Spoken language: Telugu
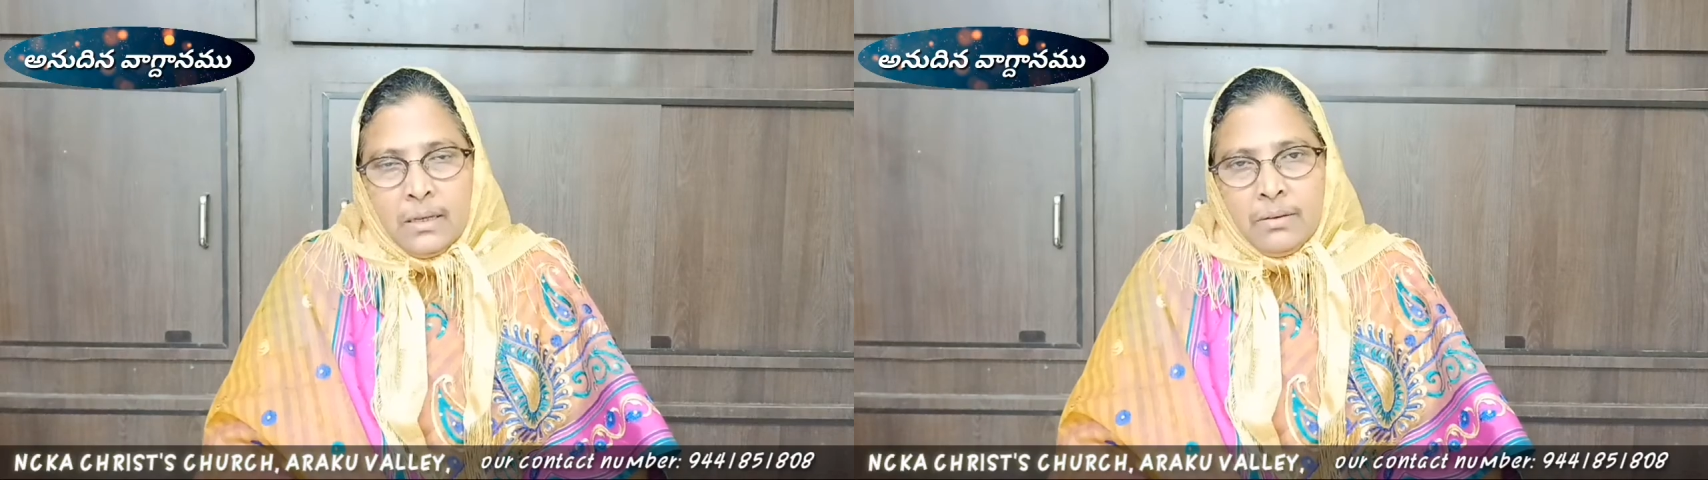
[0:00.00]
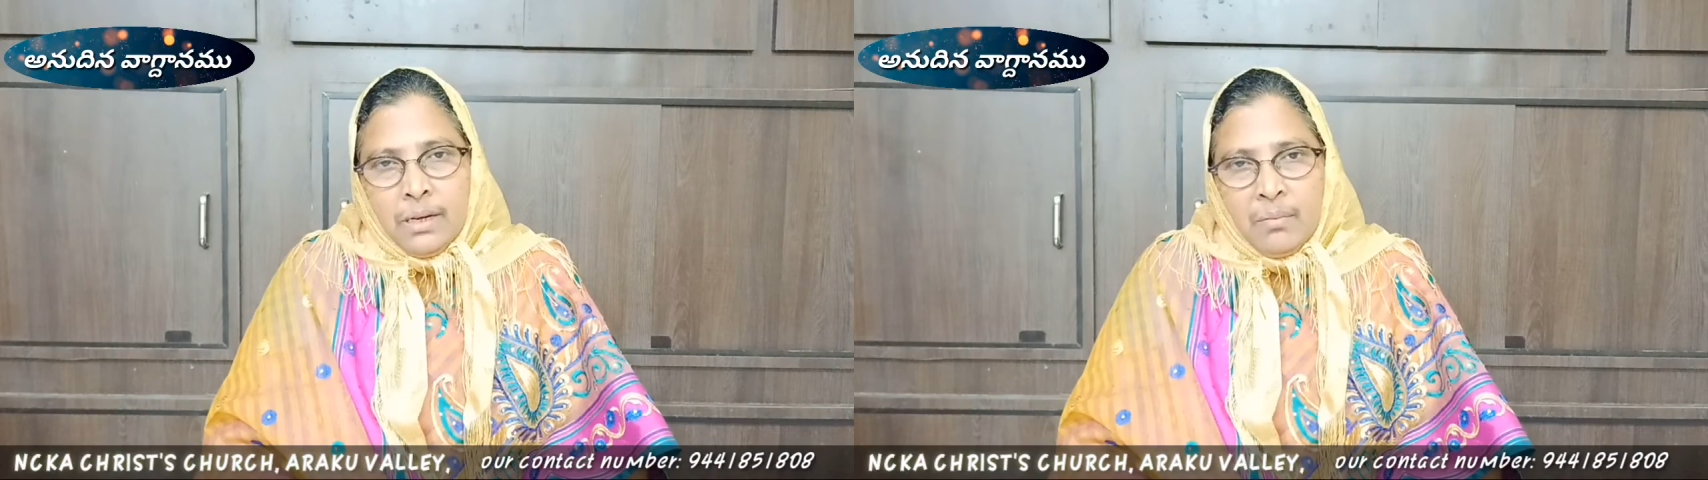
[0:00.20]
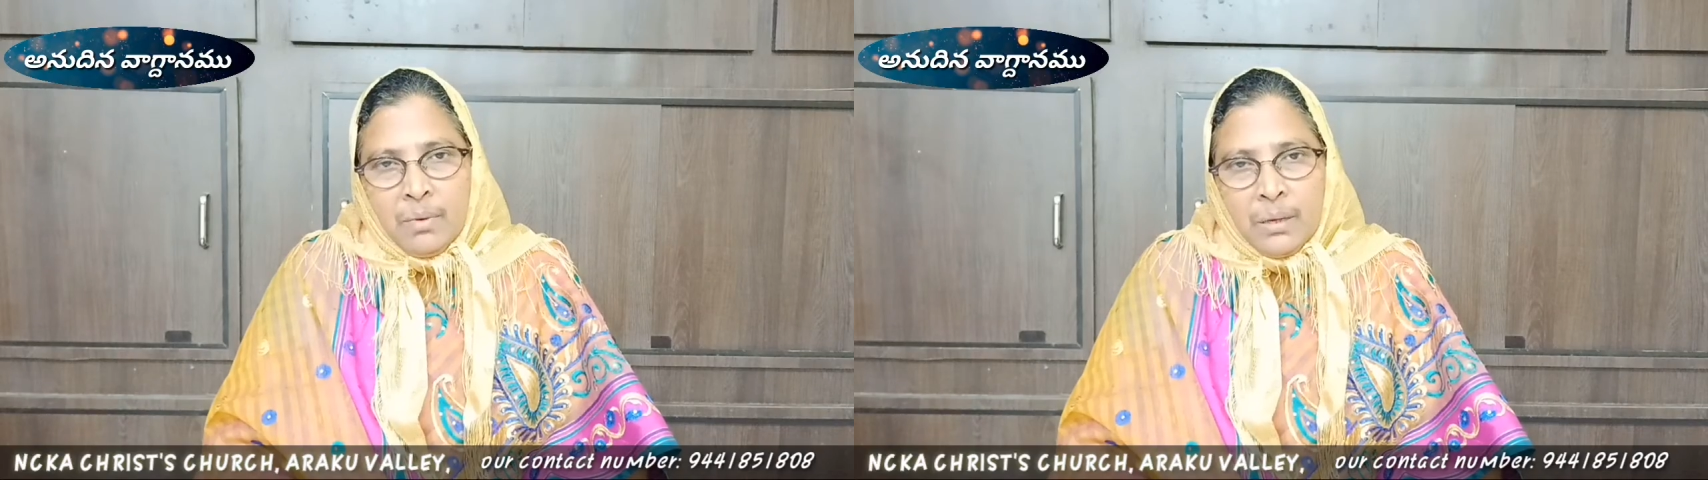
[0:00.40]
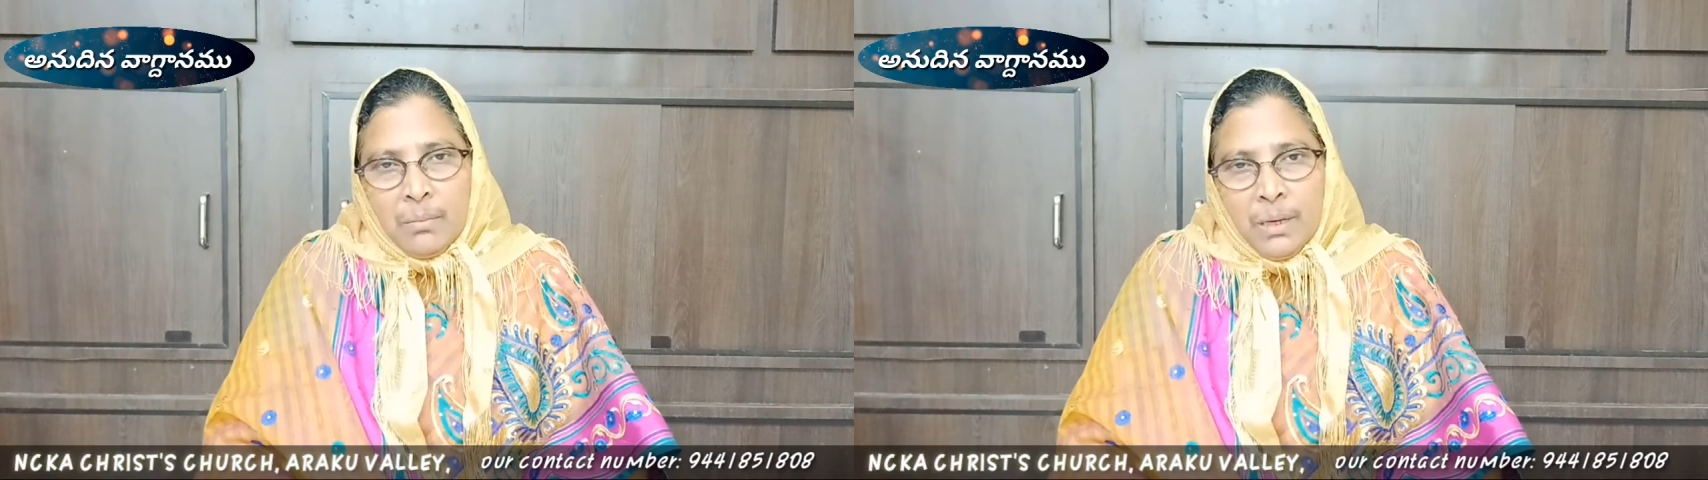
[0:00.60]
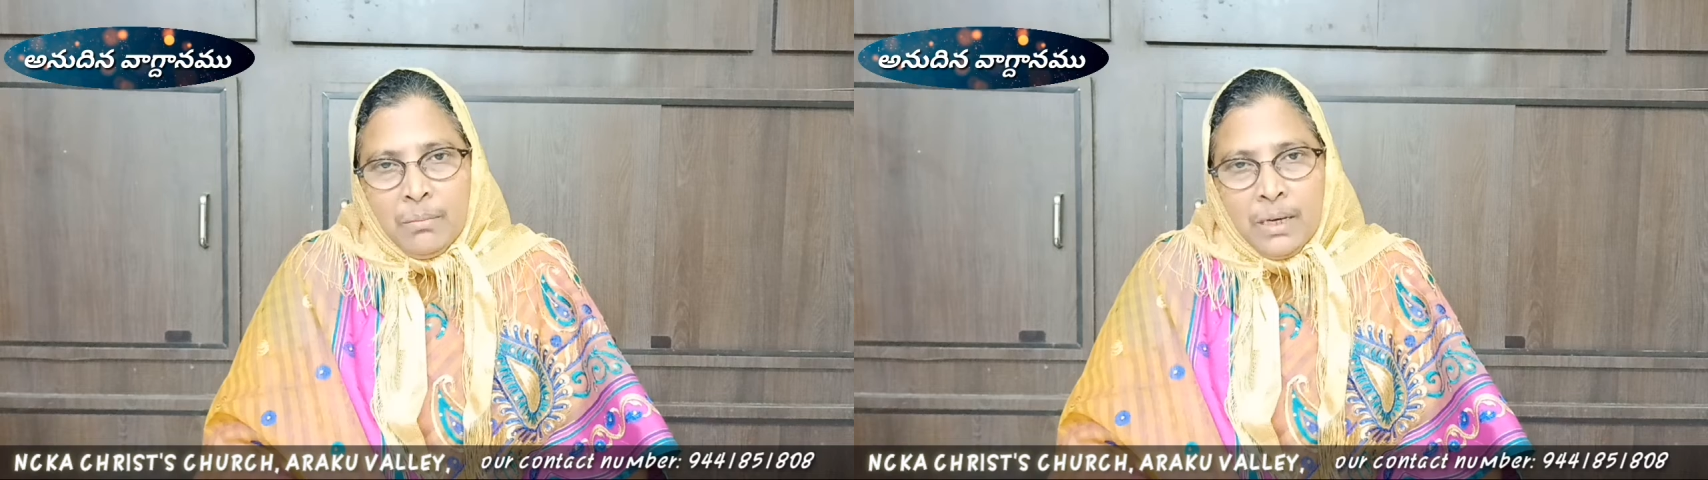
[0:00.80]
దేవుని
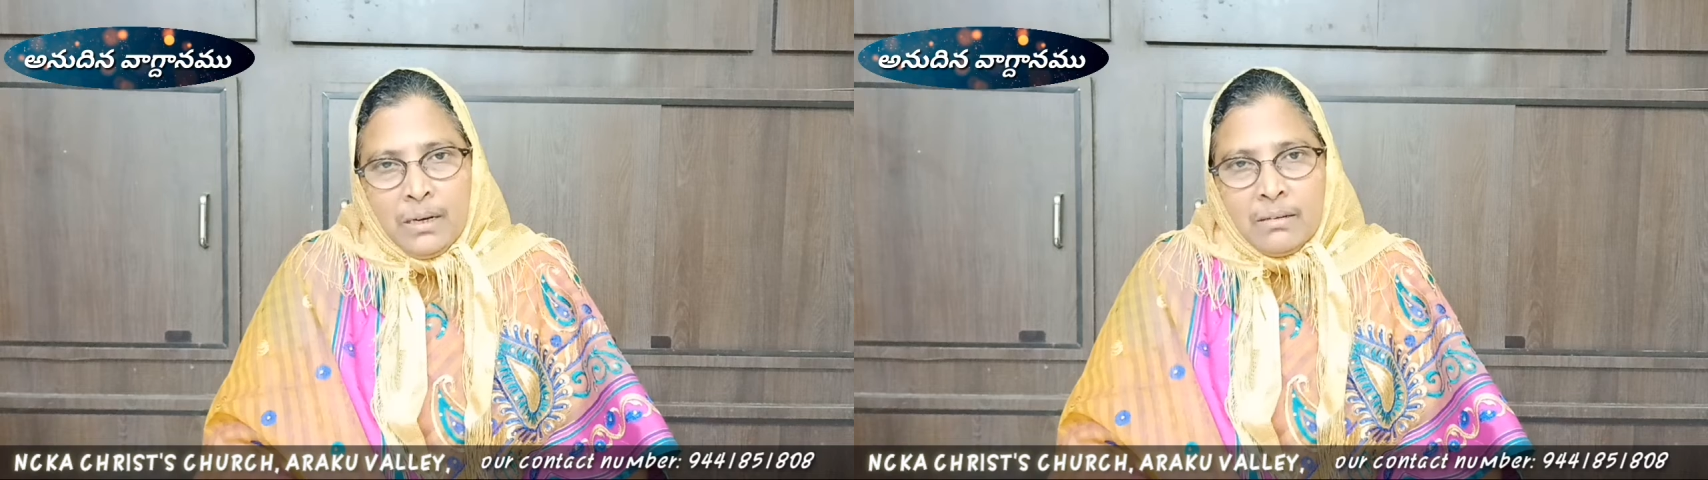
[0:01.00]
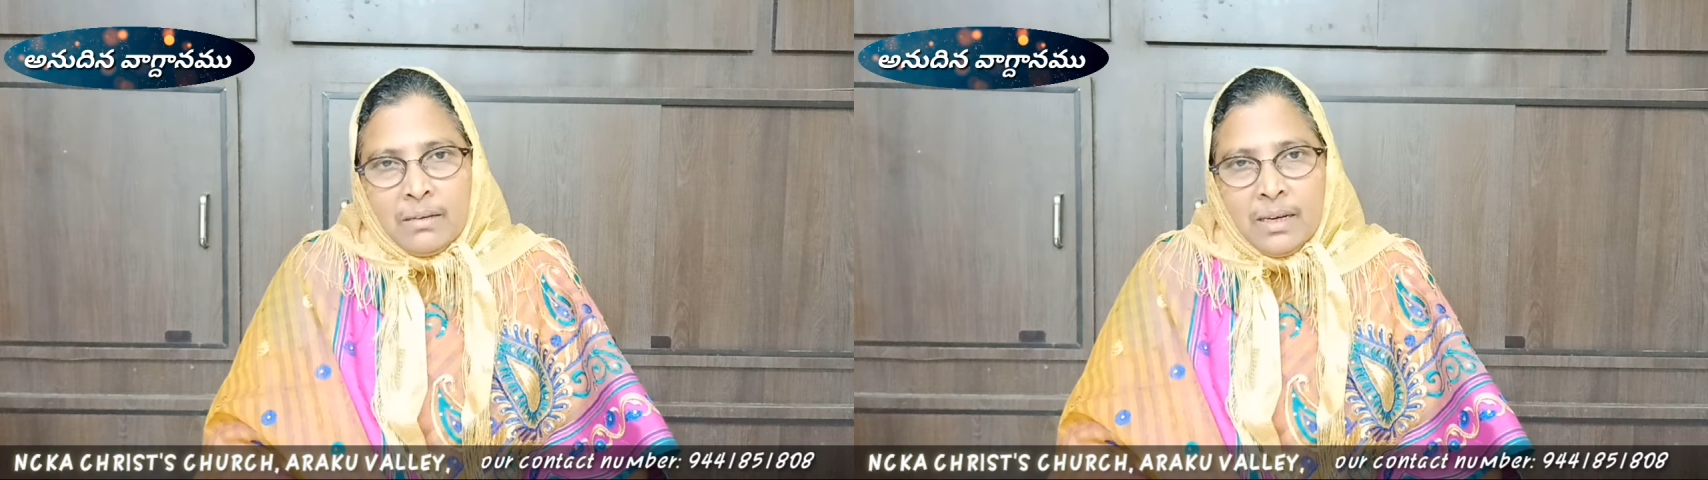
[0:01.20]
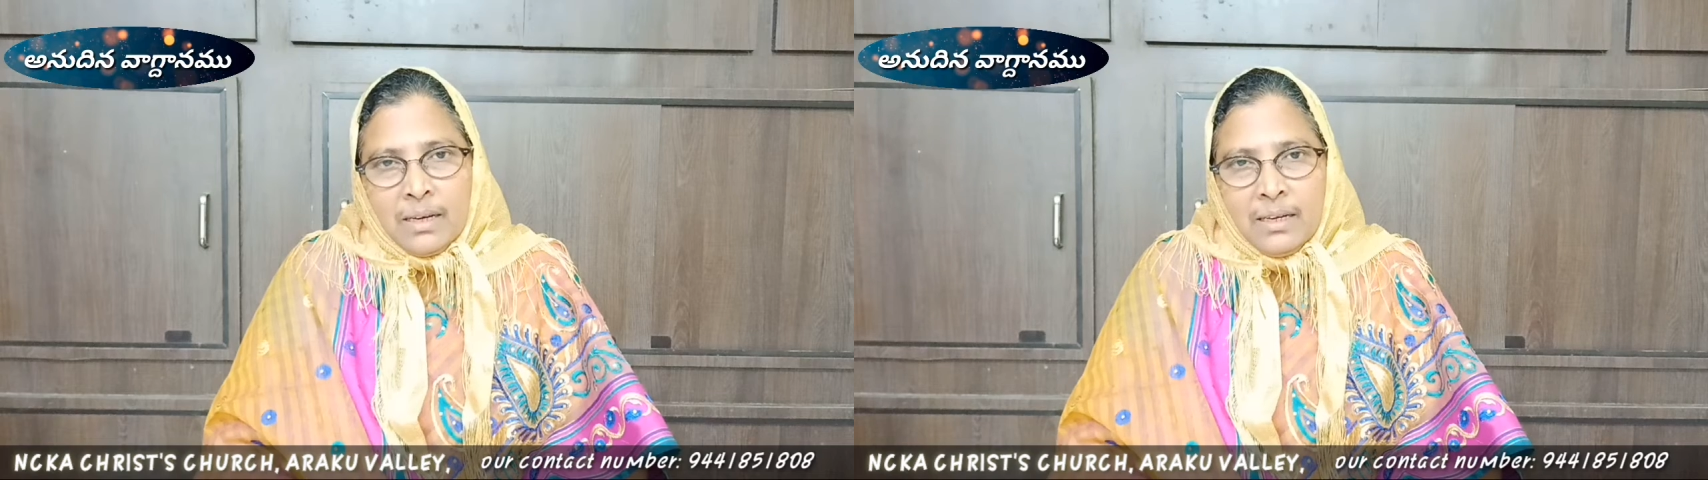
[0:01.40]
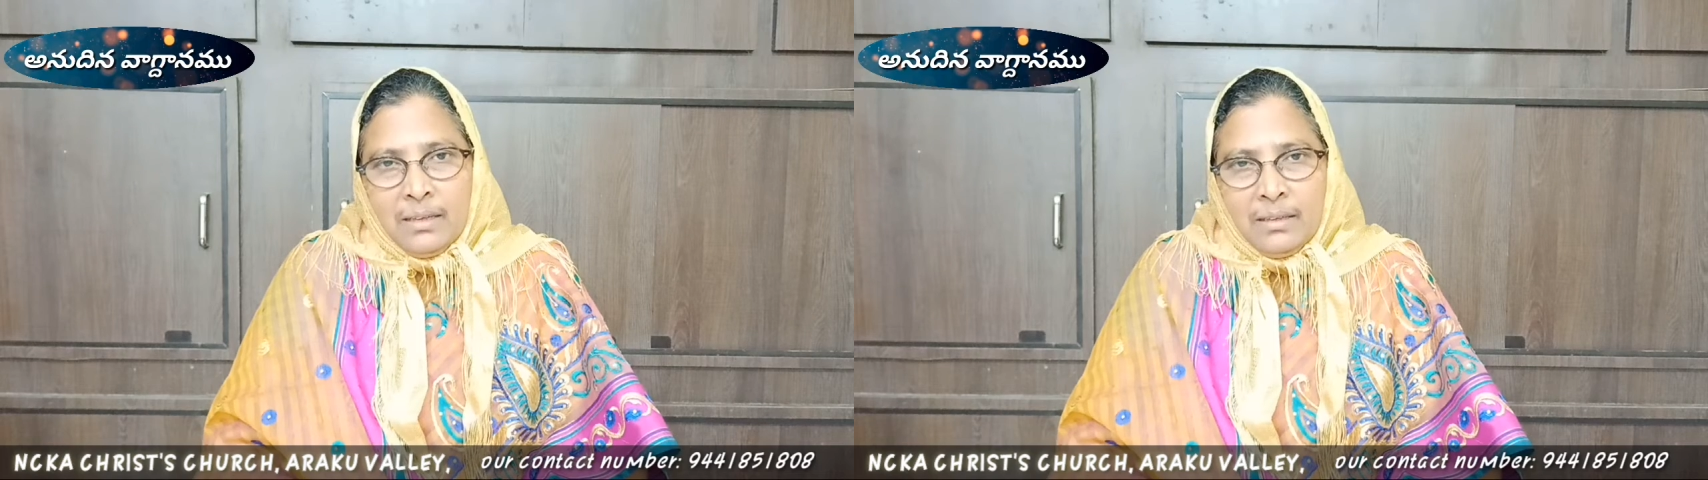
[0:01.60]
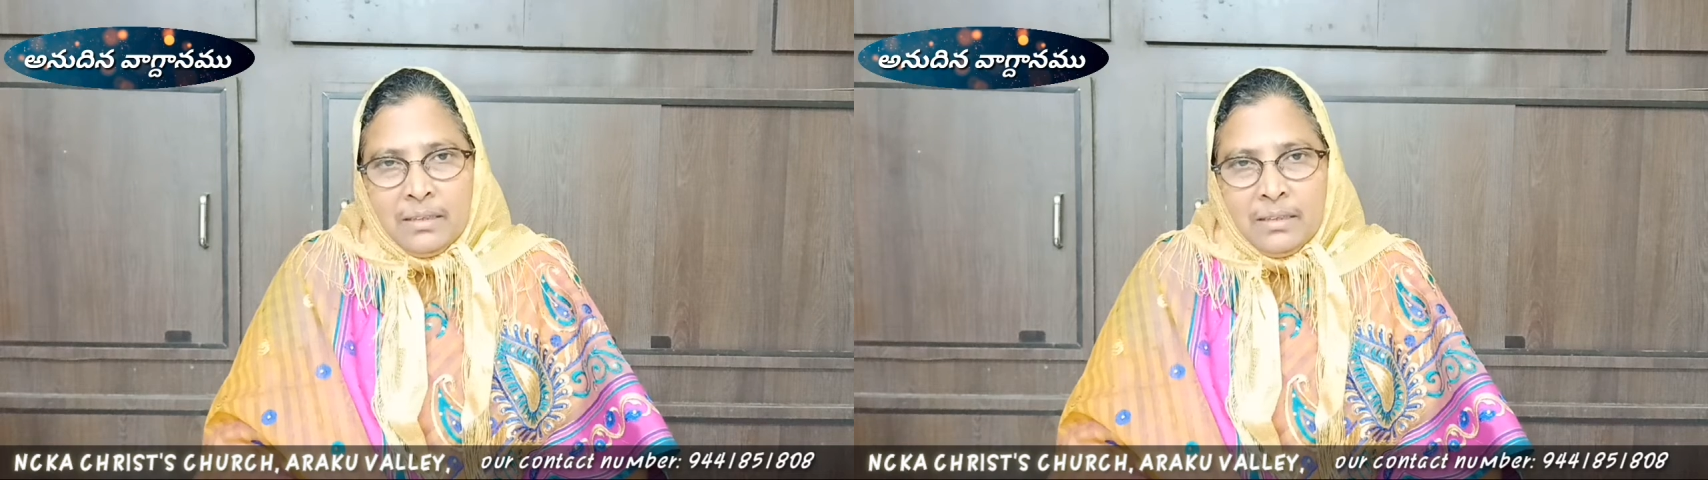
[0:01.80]
మనకు మహిమ కలుగును గాక